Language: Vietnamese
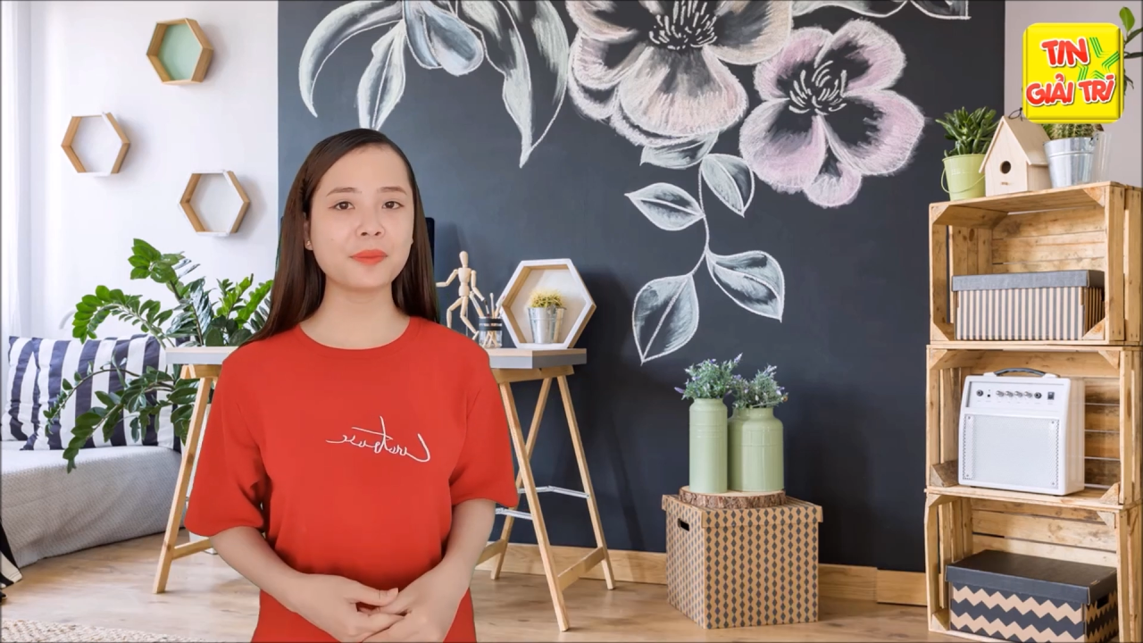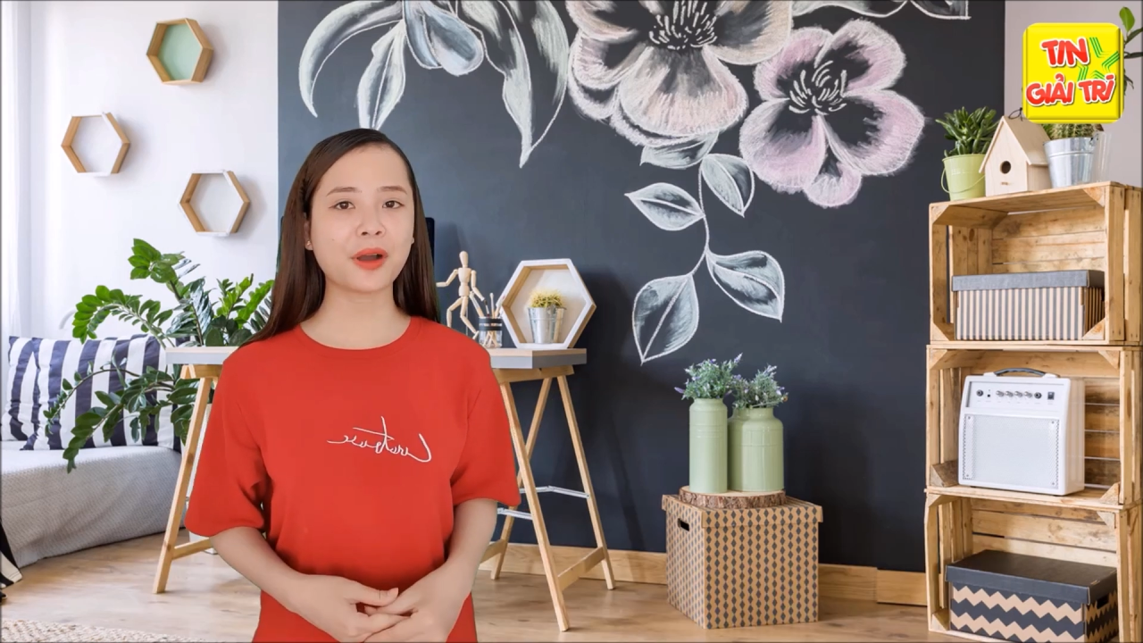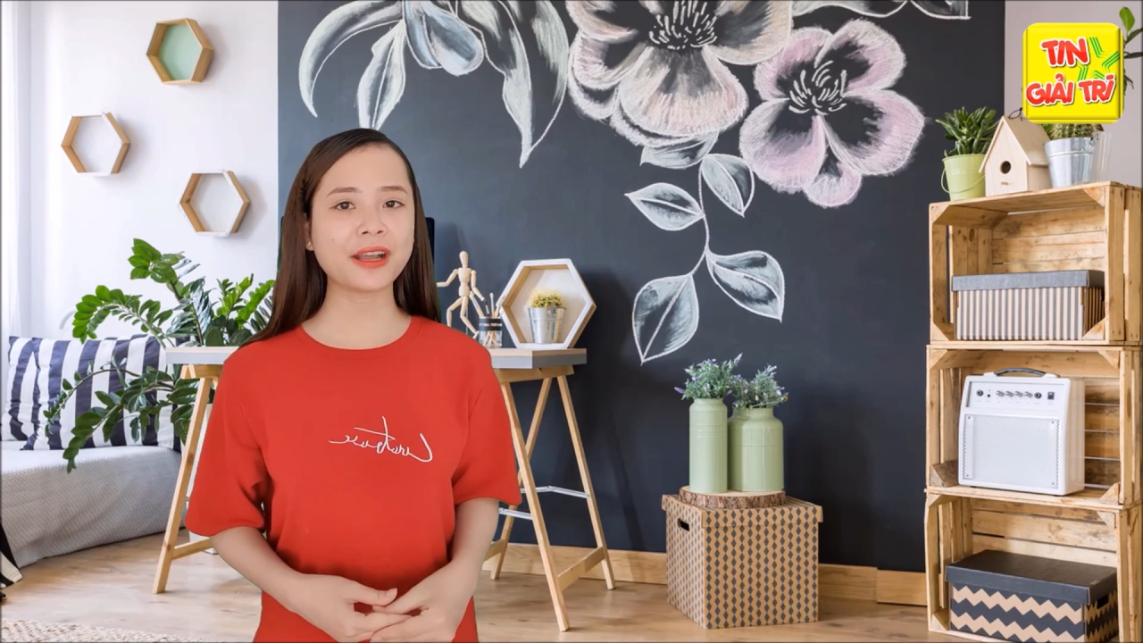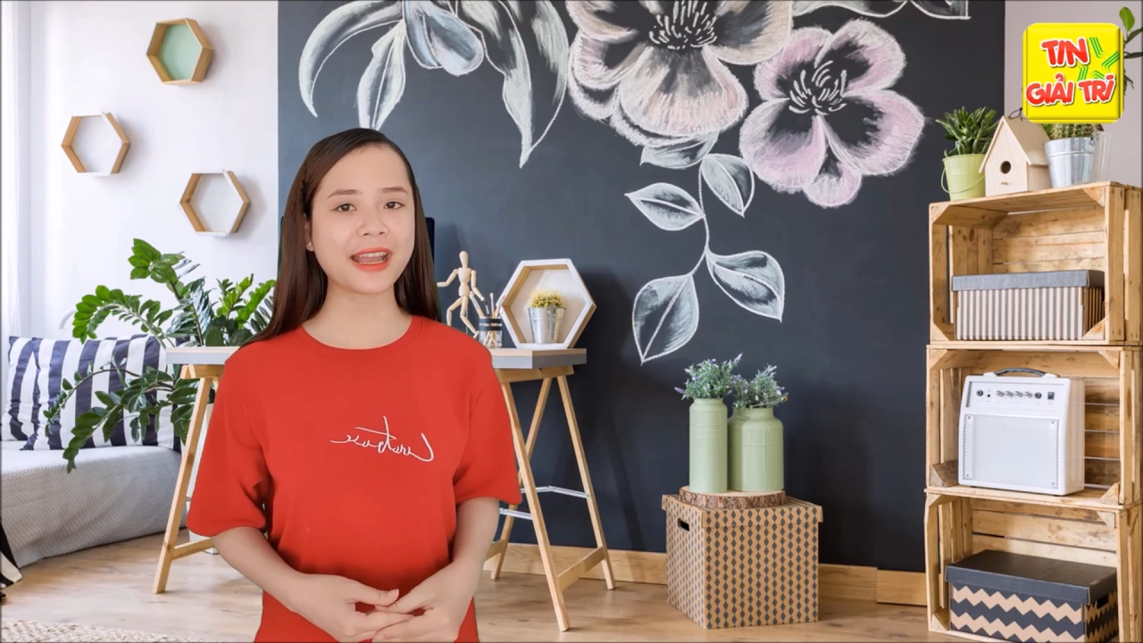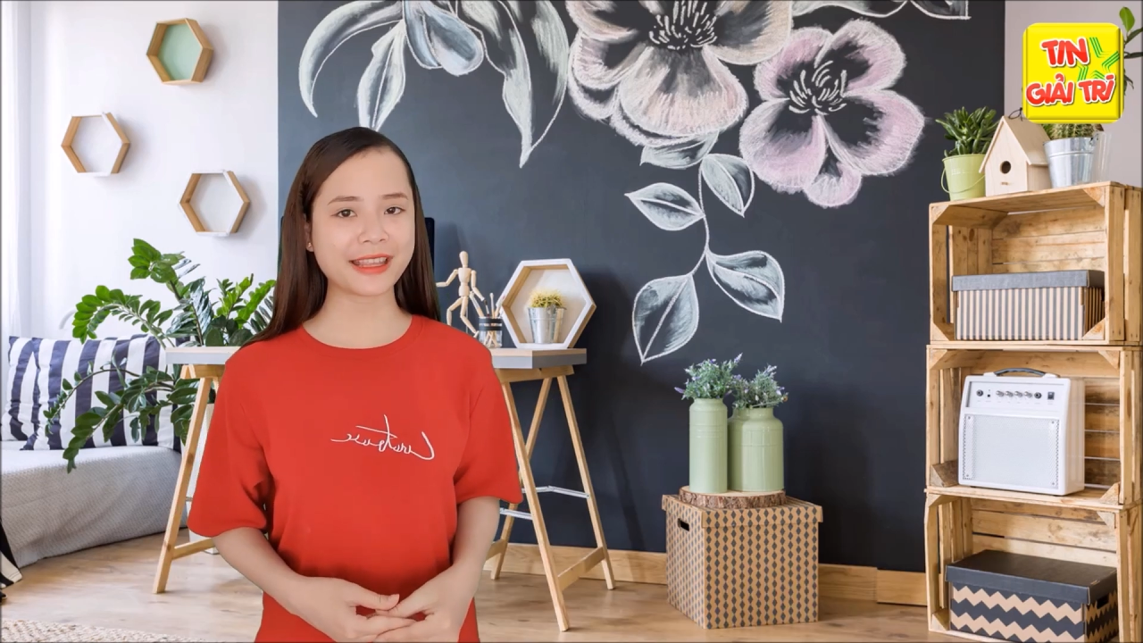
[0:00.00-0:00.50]

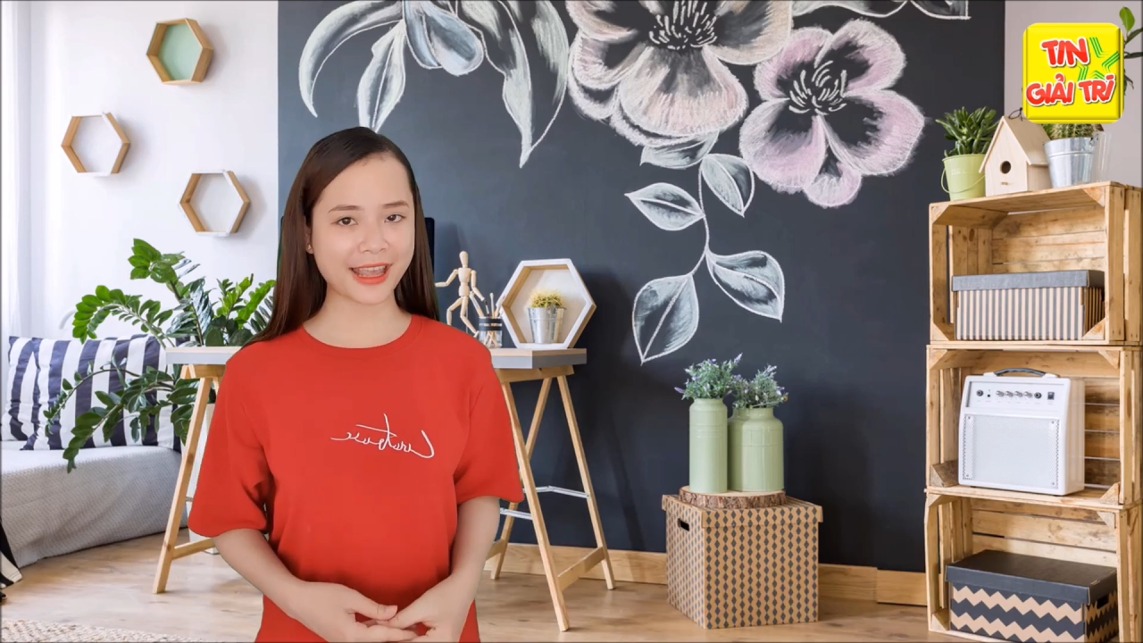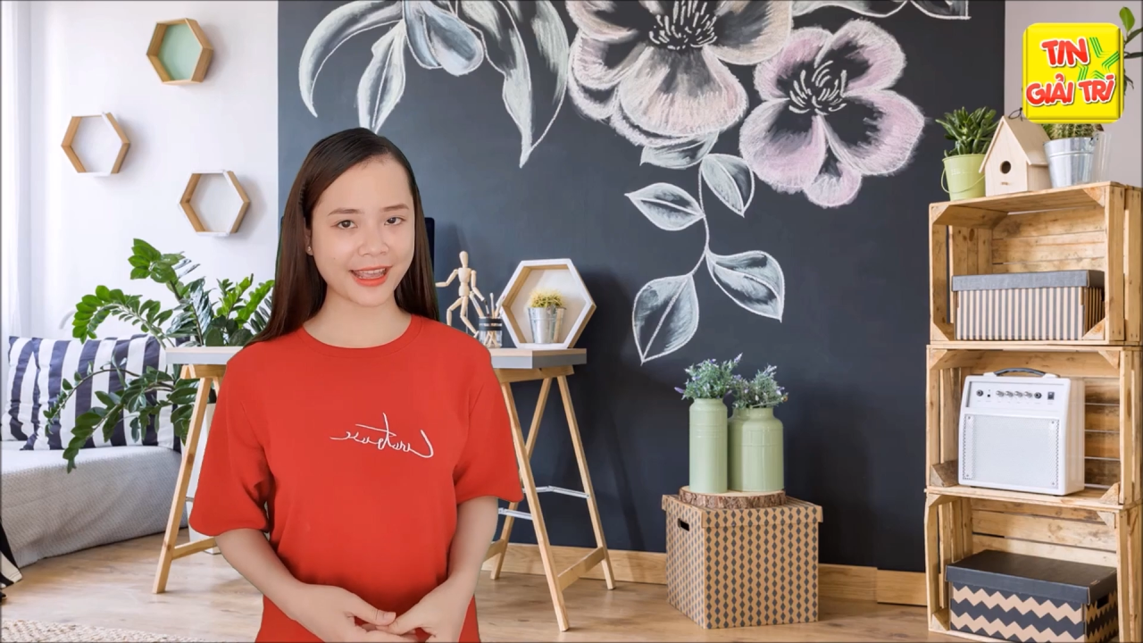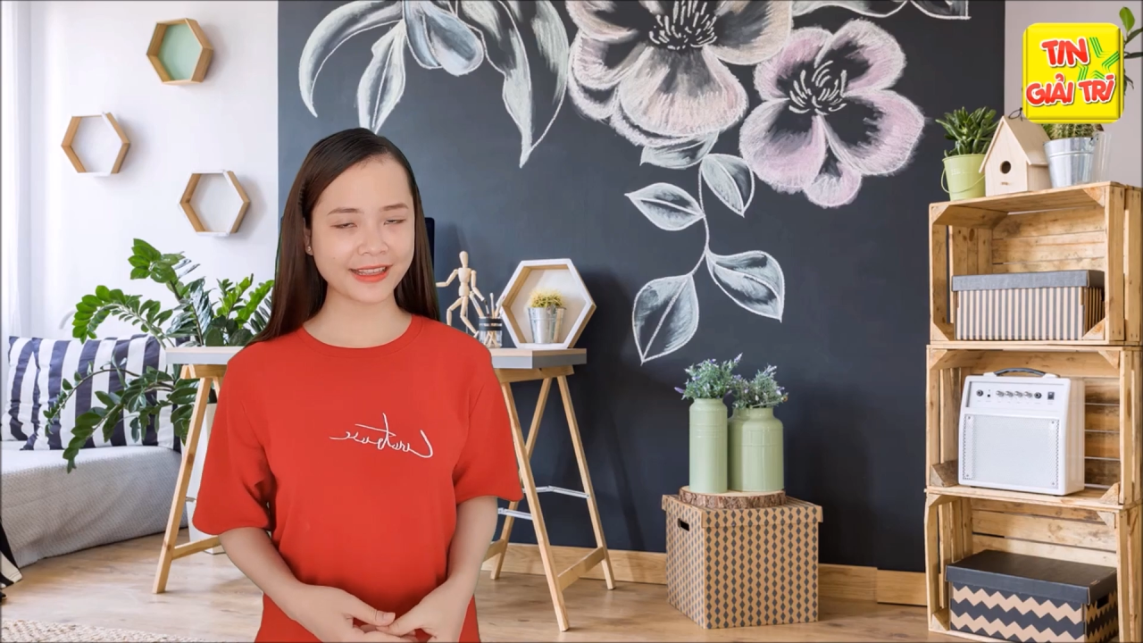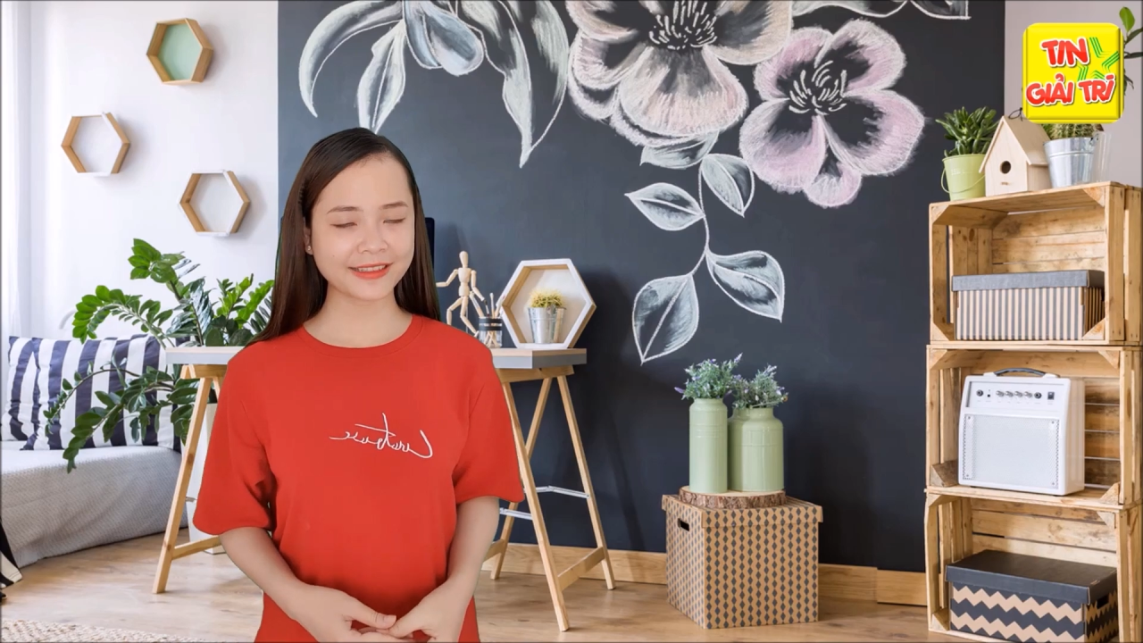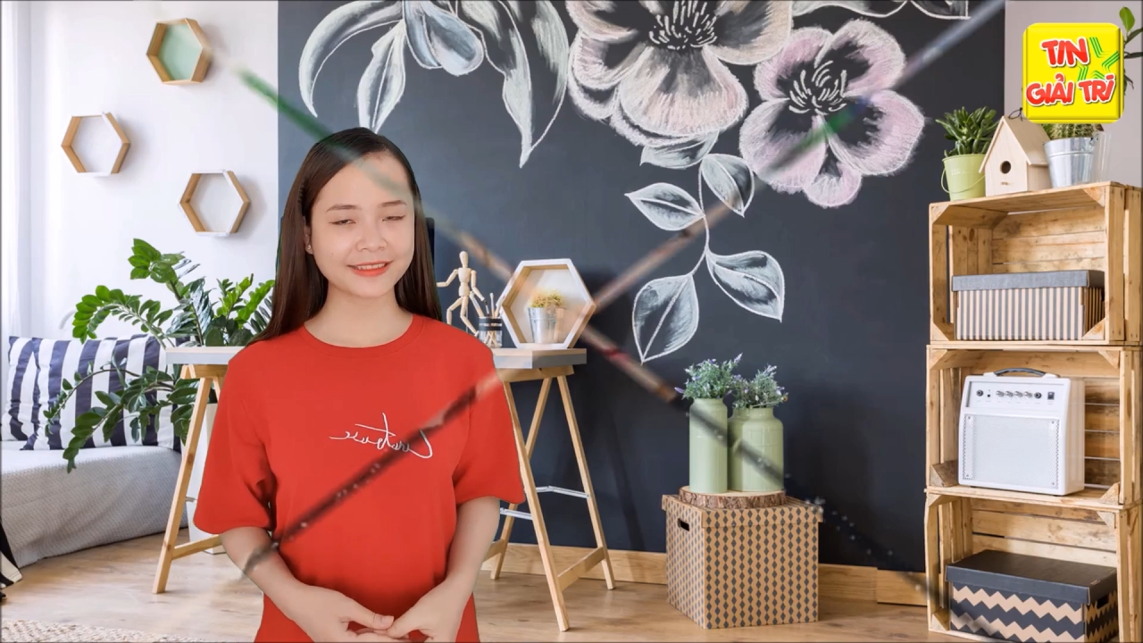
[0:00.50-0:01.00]
mỗi ngày nhé